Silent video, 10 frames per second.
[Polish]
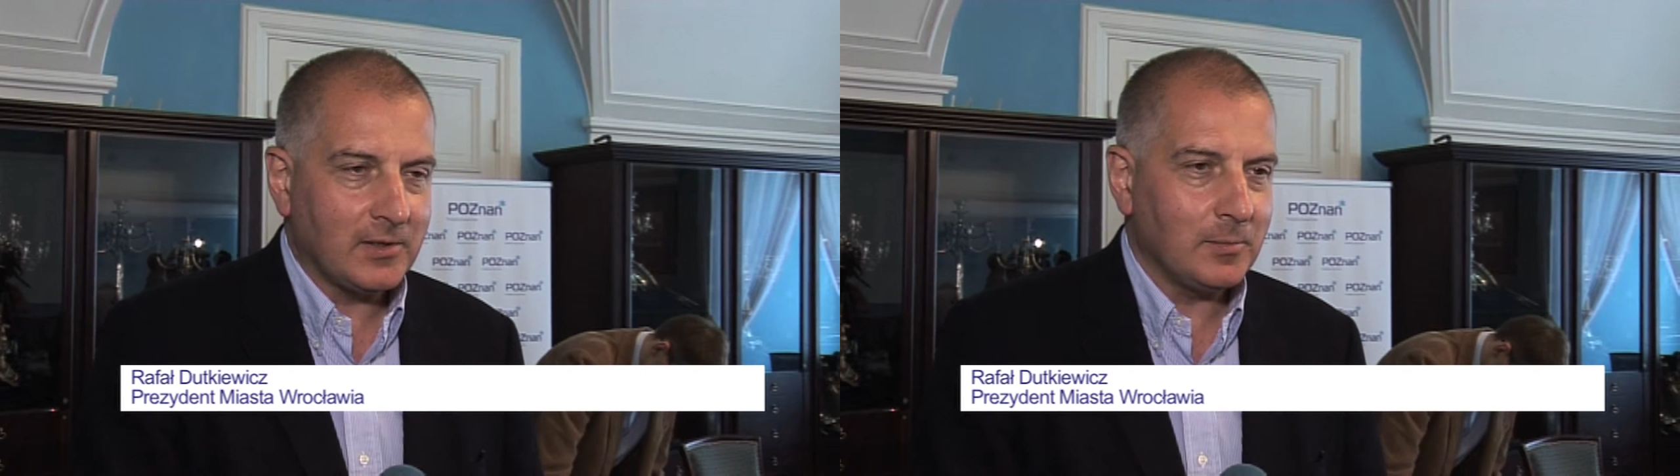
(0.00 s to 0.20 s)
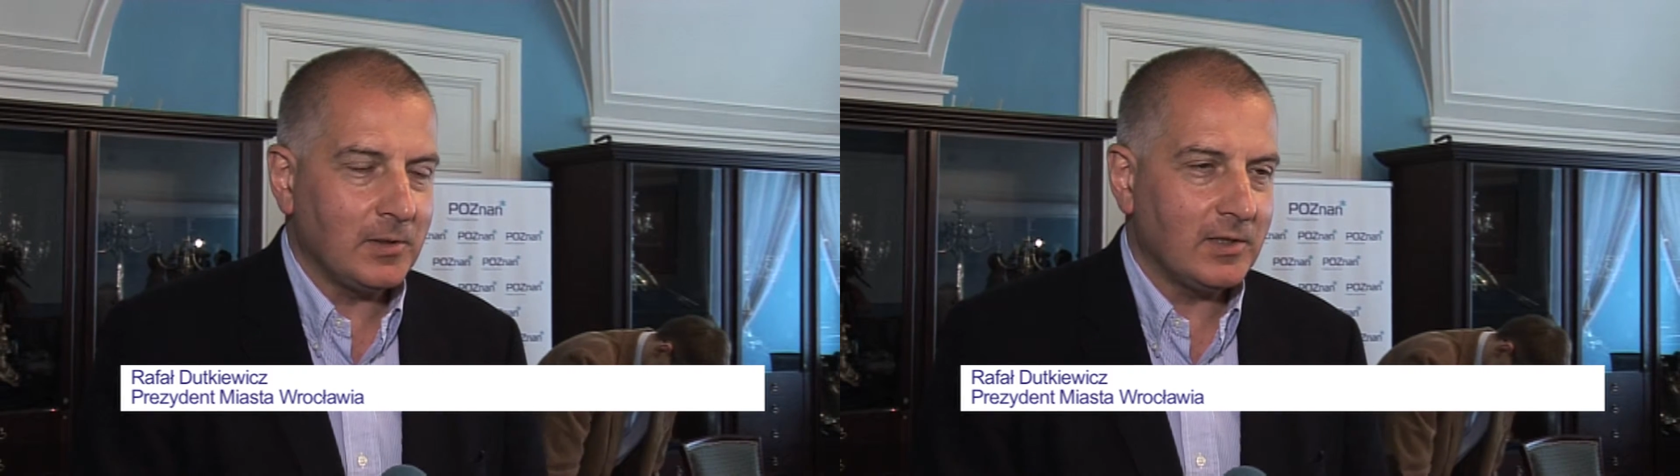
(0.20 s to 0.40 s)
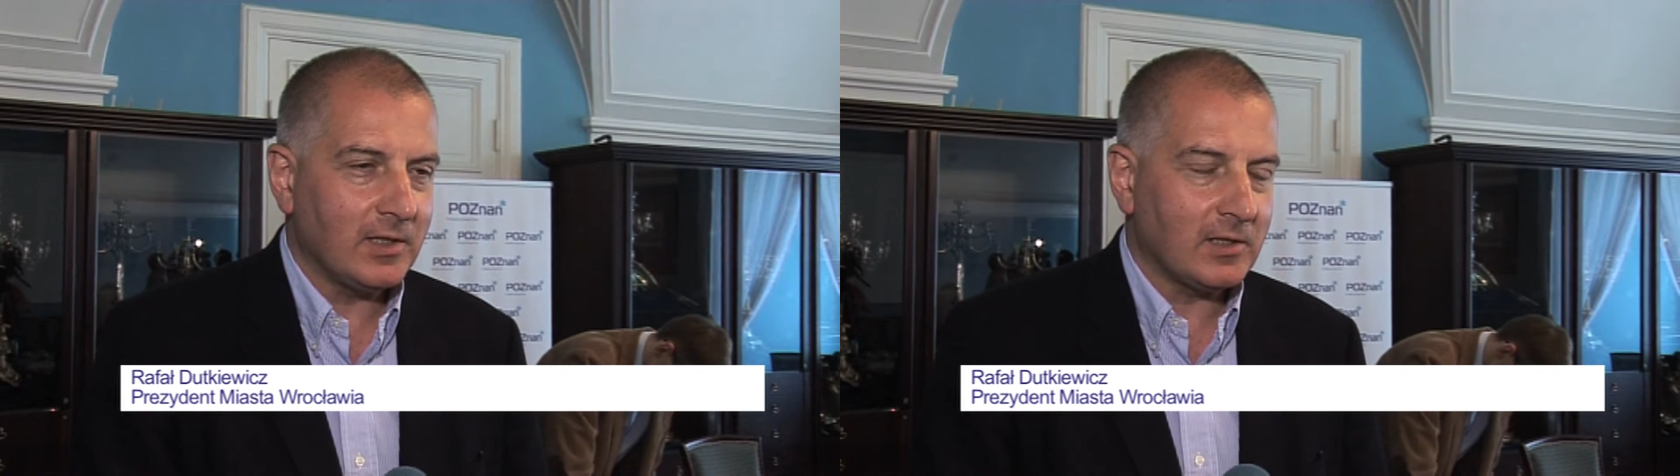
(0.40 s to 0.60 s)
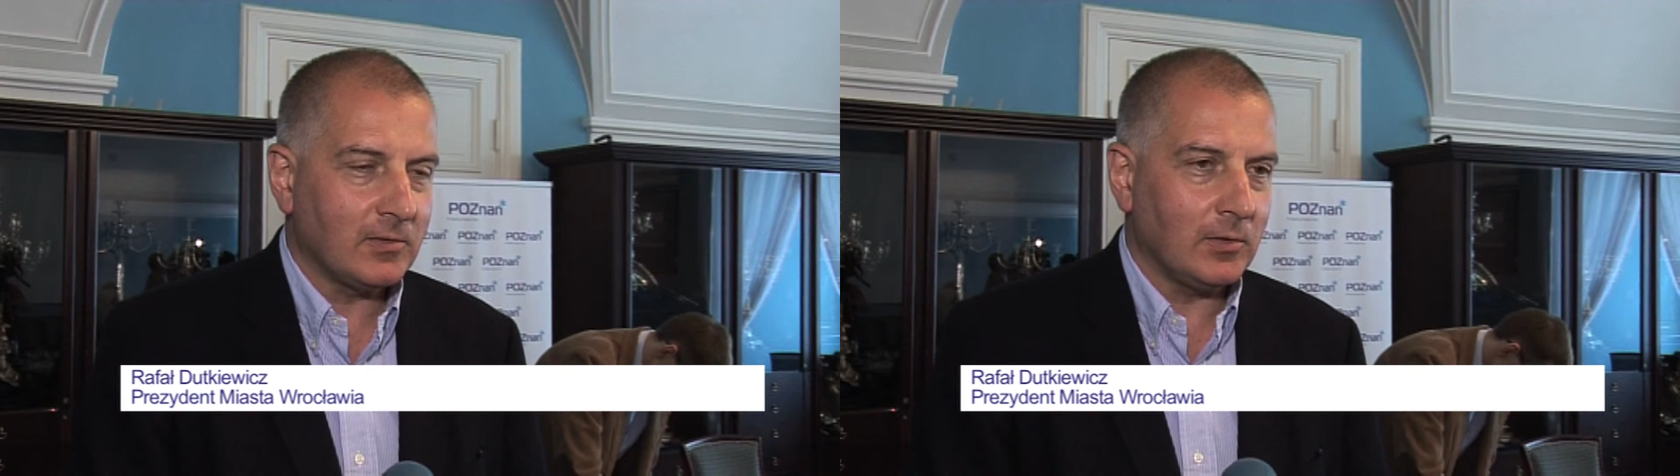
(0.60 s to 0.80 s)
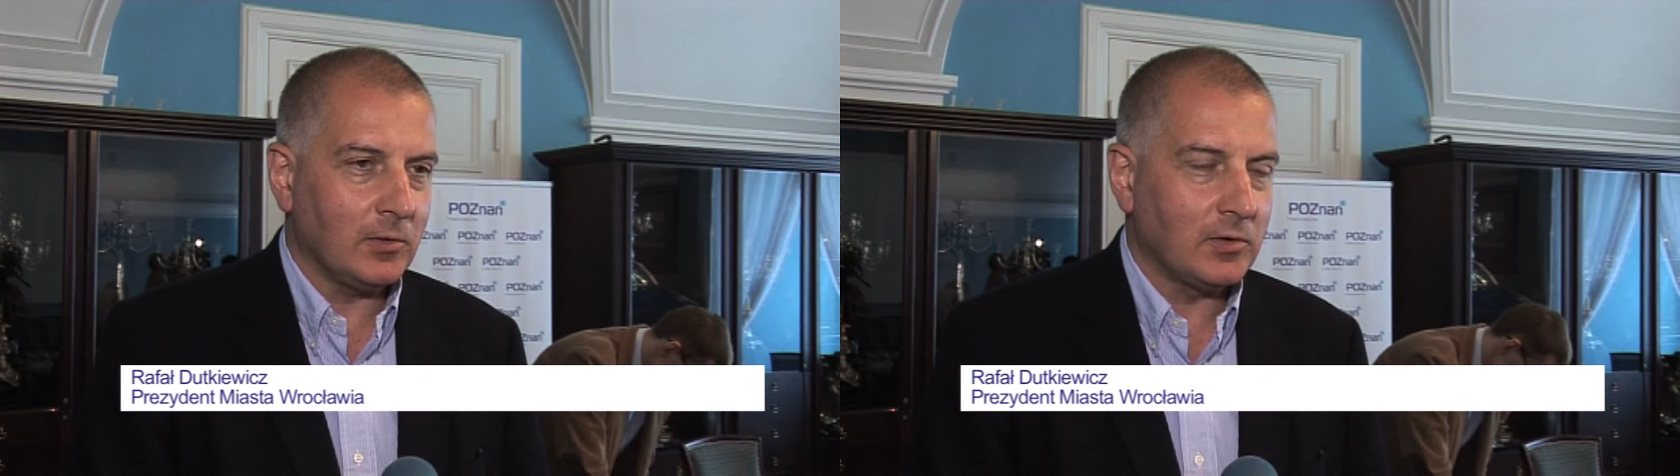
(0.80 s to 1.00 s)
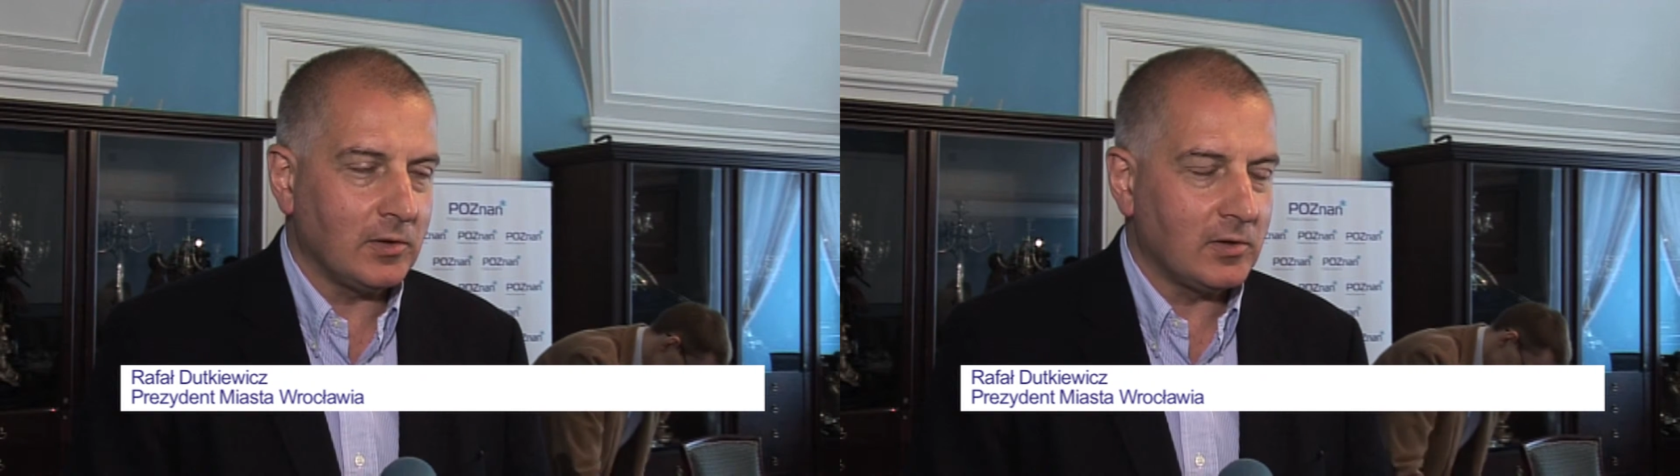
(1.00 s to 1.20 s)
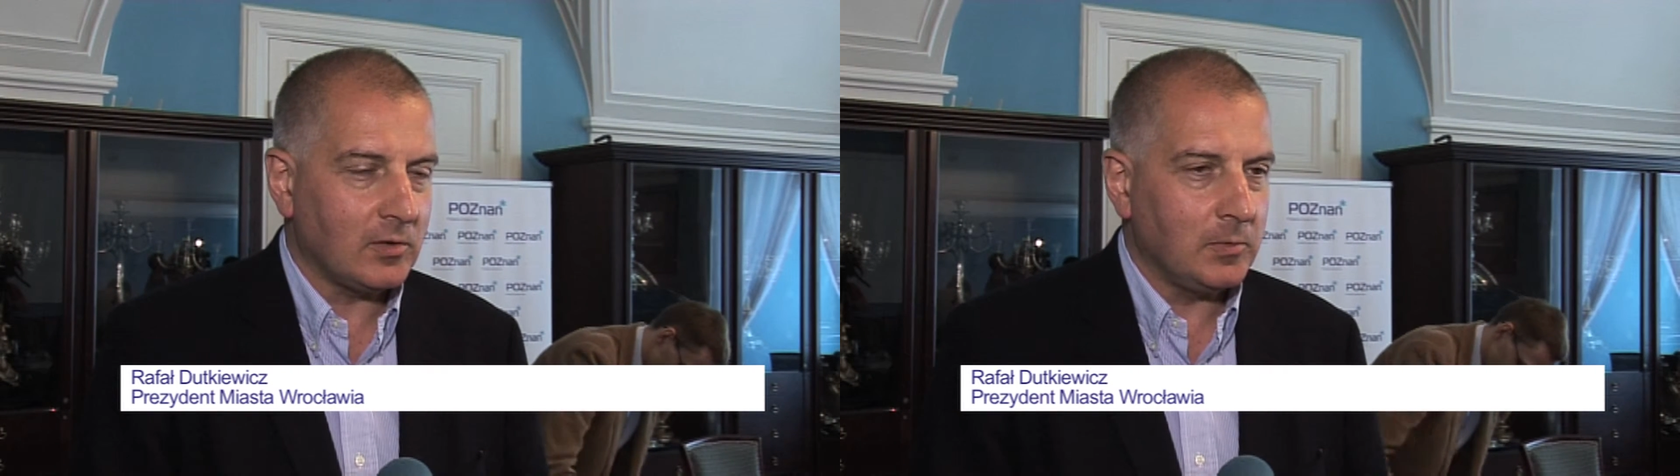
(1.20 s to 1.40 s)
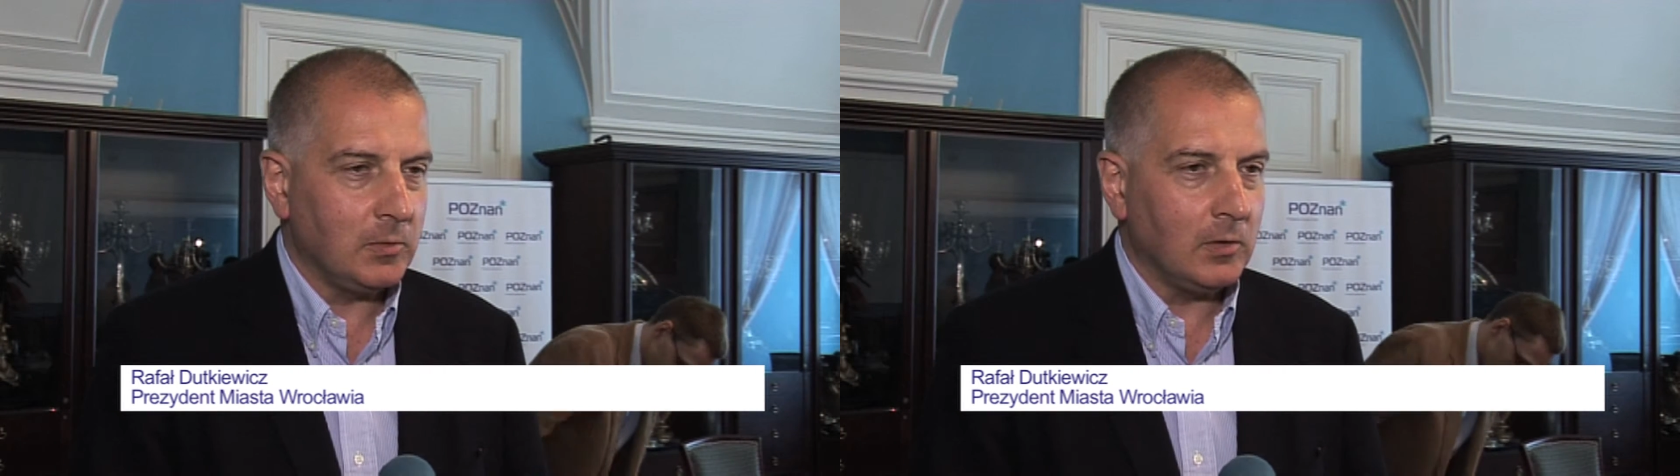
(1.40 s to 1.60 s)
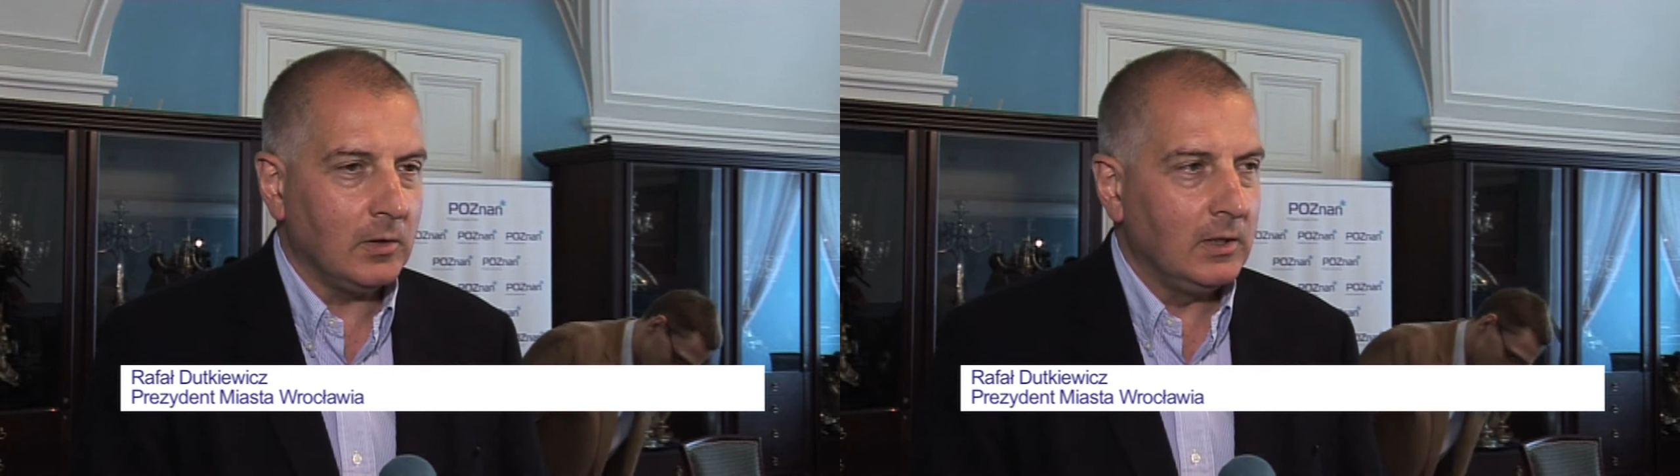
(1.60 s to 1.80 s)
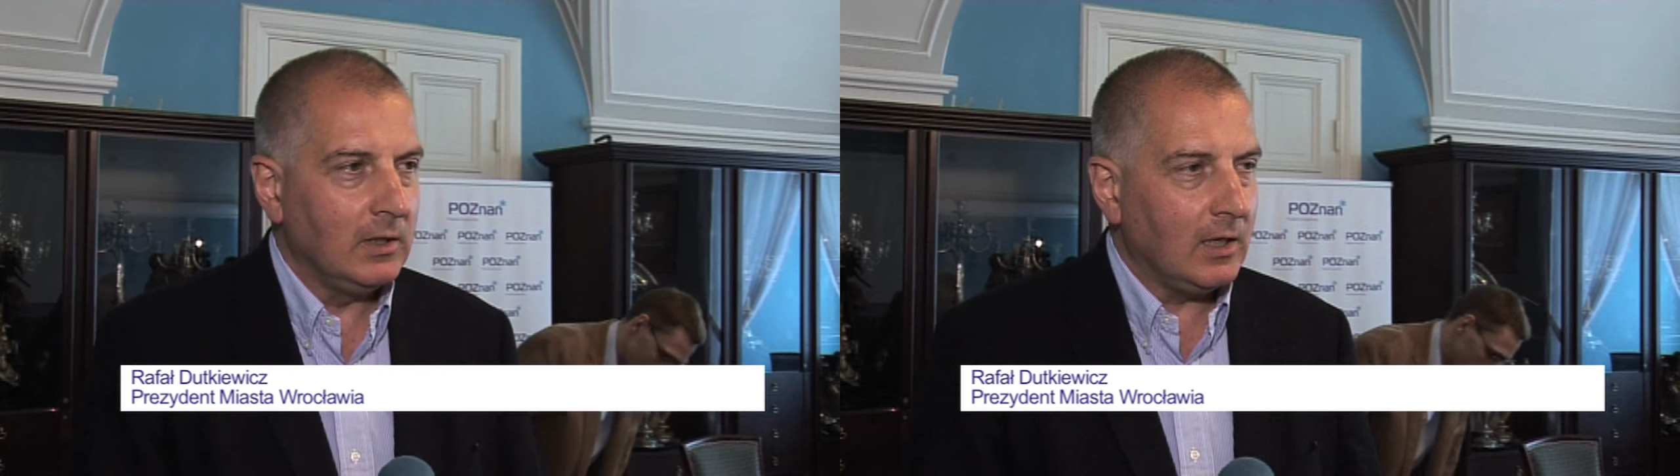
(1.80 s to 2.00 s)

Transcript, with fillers: co ministerstwo już zrobiło,